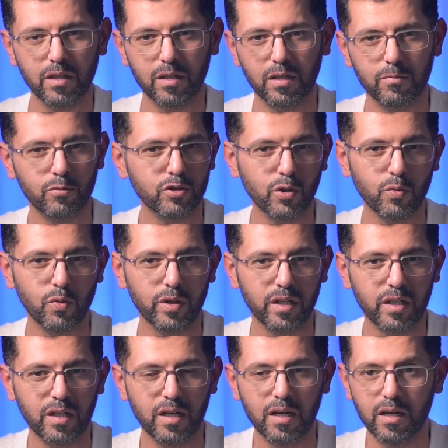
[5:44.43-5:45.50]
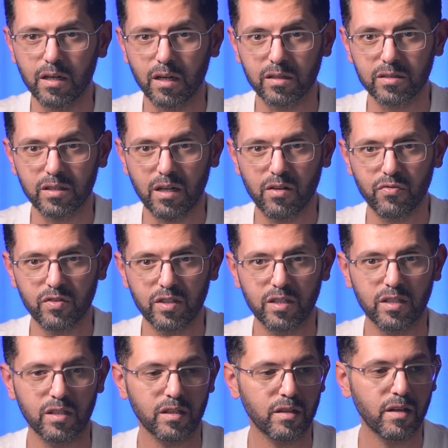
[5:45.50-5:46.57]
المصورين
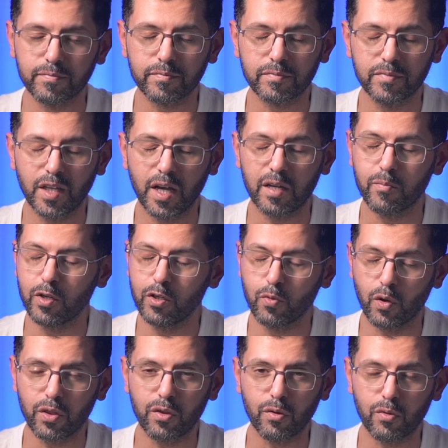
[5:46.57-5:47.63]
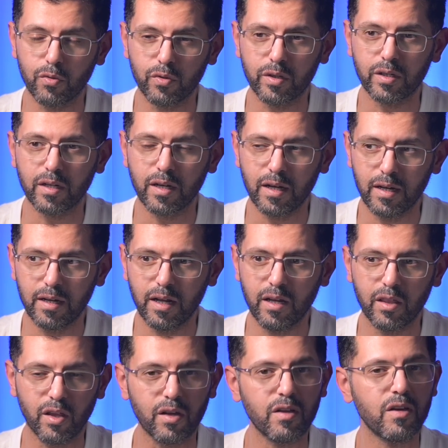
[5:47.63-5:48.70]
الصحفيين دائما يوثقون
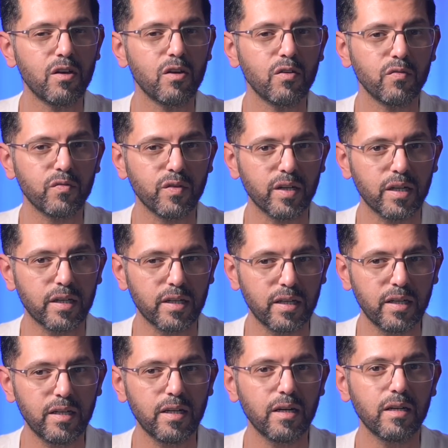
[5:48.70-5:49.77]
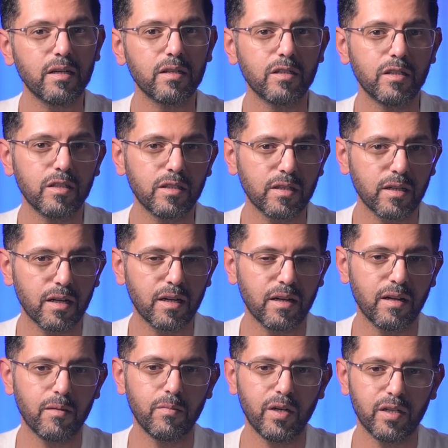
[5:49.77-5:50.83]
اللحظه فهنا
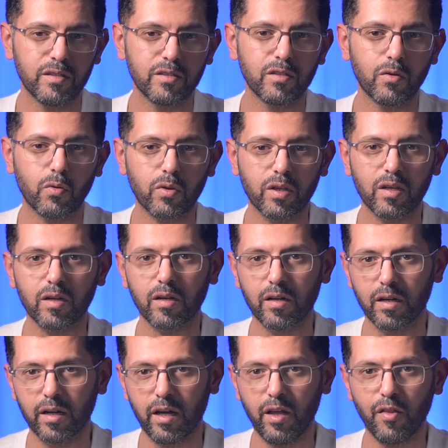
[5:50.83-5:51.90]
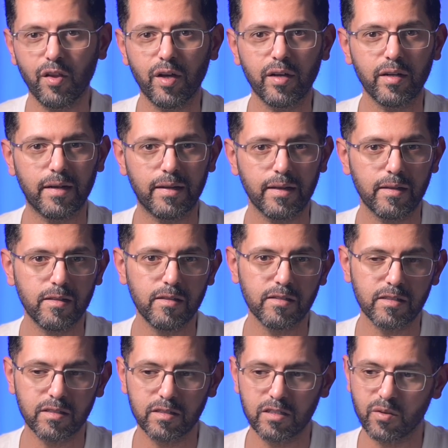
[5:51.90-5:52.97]
نتكلم عن توثيق اللحظة اللي أنت
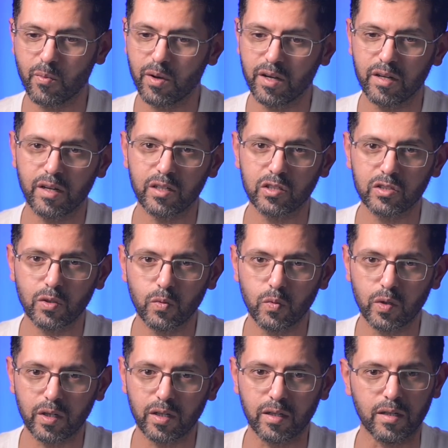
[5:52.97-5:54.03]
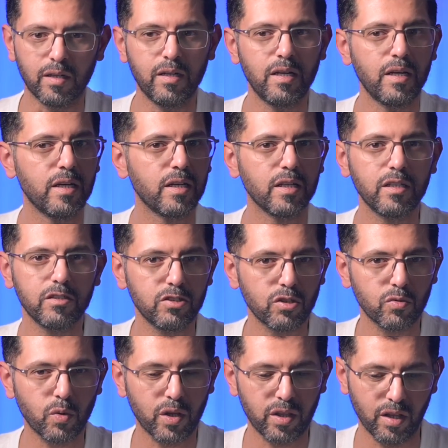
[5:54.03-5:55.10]
تبغى تصورها إيش
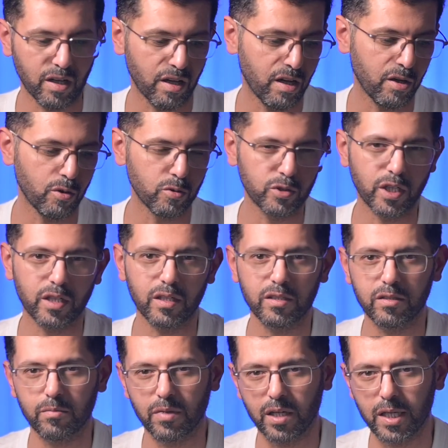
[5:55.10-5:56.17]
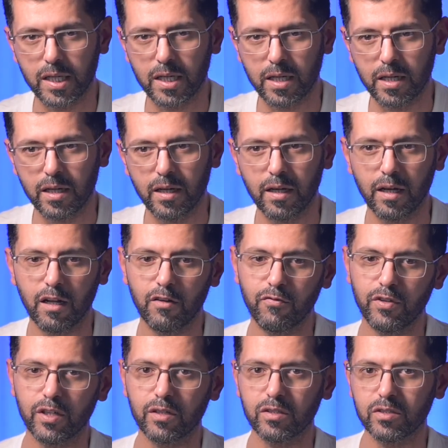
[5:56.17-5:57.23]
توثق هل هو شكل جمالي هل
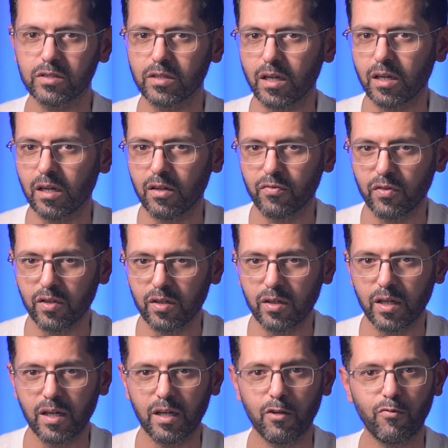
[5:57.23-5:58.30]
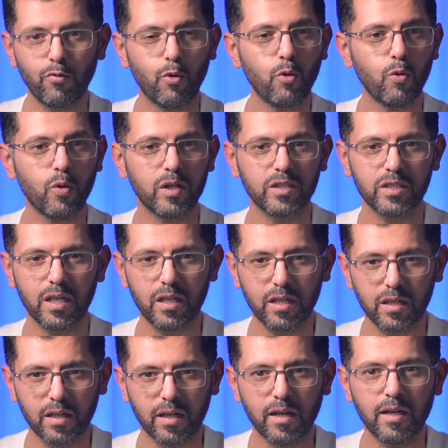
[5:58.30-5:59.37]
في قصة خلفها هل هو
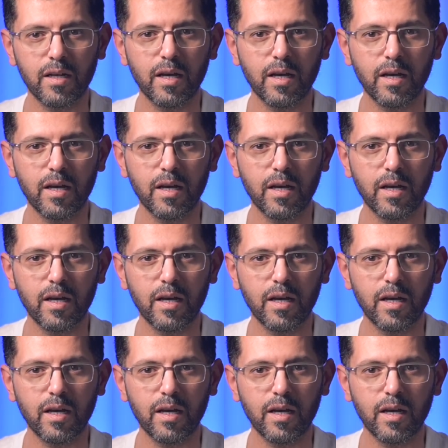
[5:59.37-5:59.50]
شكل